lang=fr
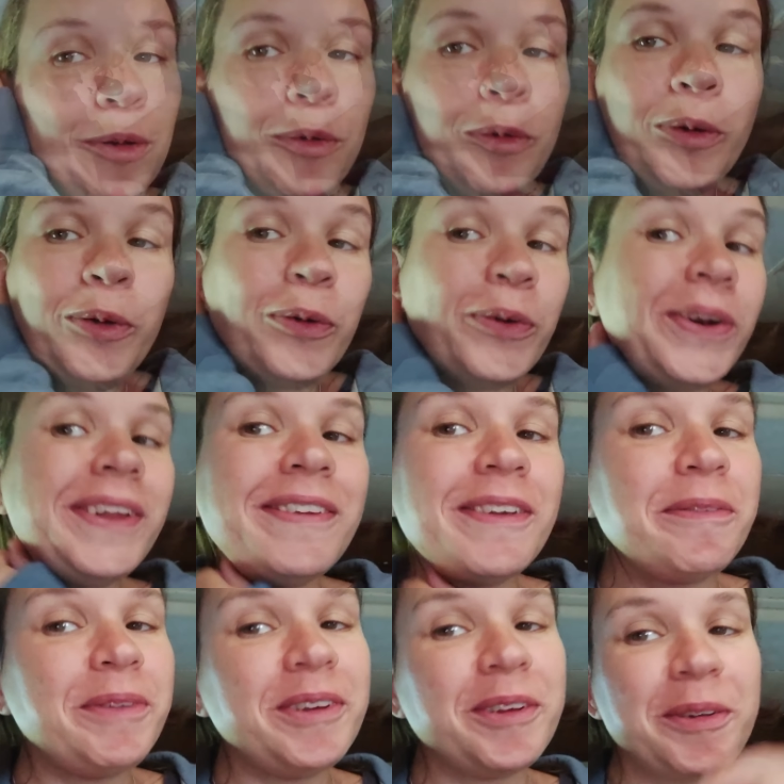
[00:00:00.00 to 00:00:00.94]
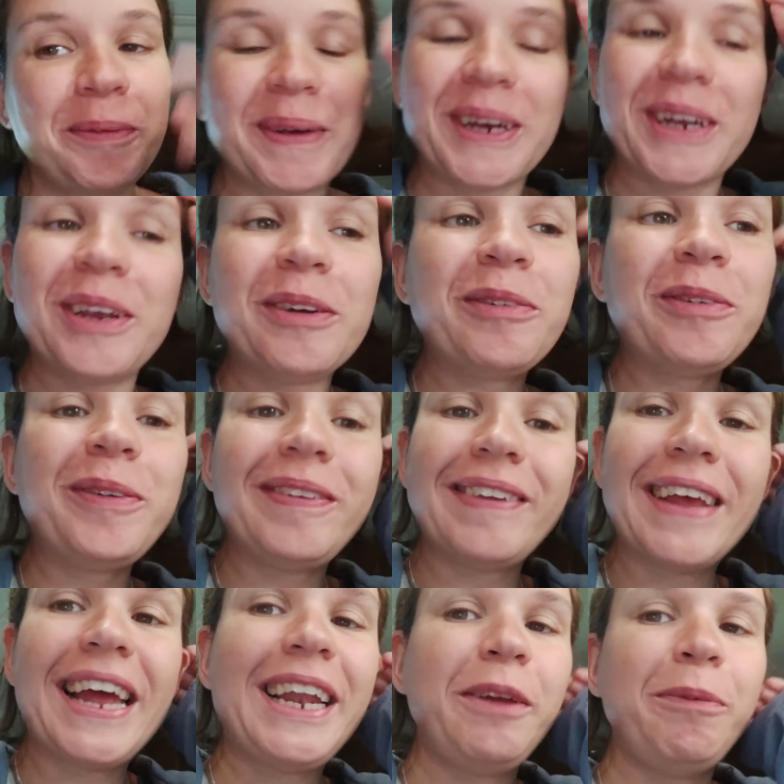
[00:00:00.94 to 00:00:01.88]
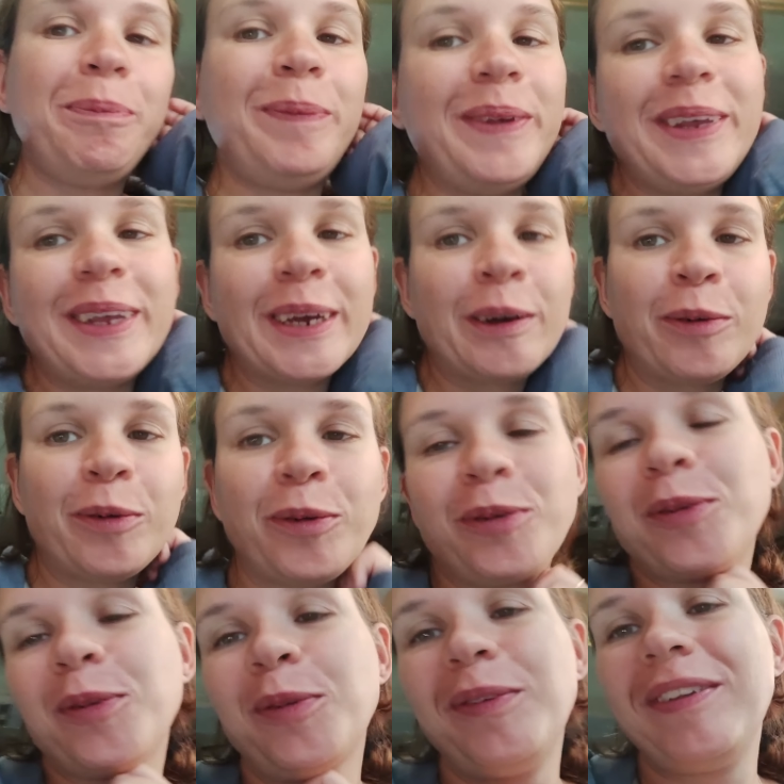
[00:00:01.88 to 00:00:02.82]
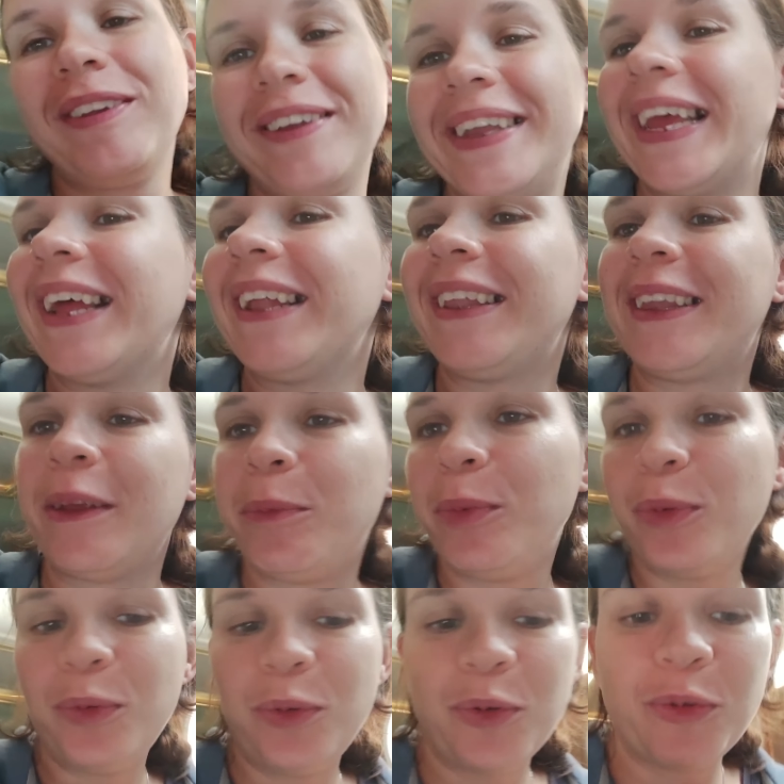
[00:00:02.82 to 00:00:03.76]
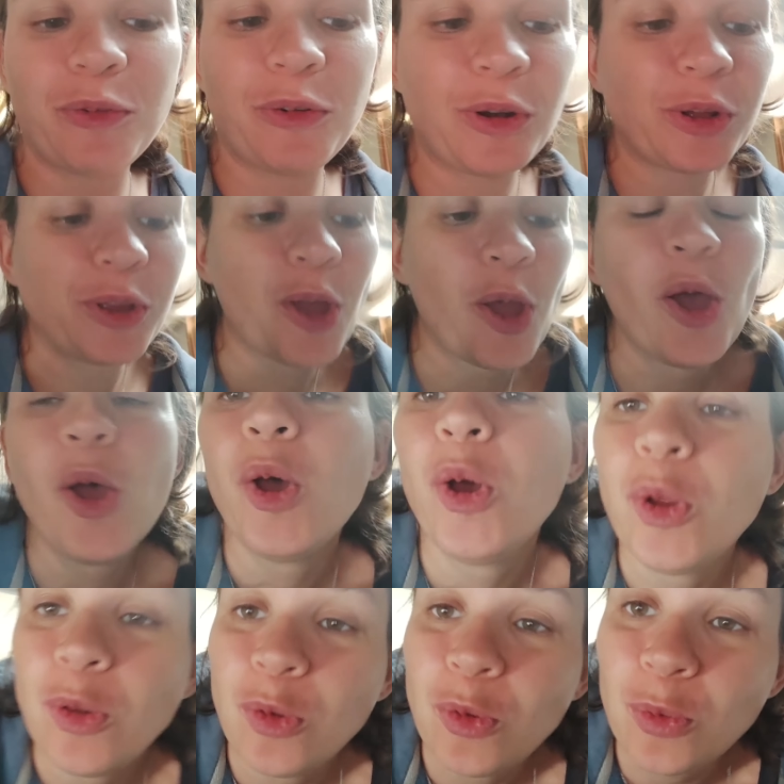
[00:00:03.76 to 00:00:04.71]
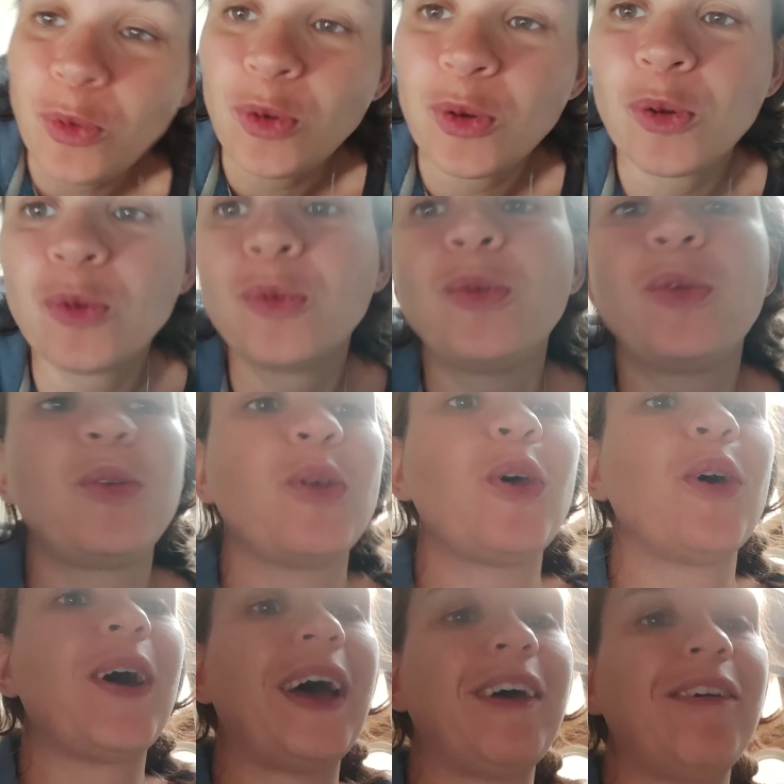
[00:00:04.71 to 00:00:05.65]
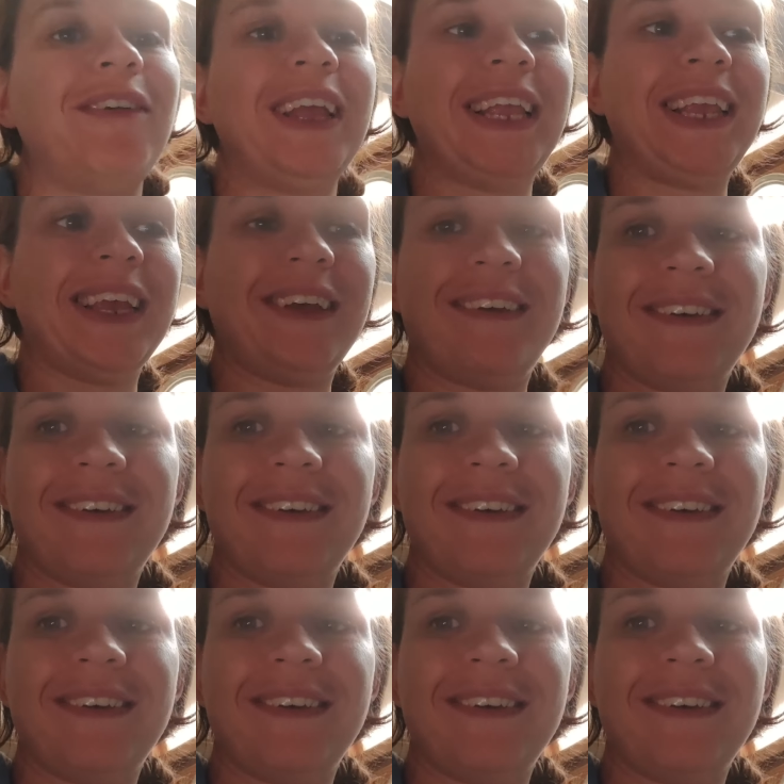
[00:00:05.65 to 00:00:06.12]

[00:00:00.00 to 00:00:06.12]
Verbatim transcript: Coucou les amis, j'espère que vous allez bien. Aujourd'hui c'était un début de vlog tout en douceur avec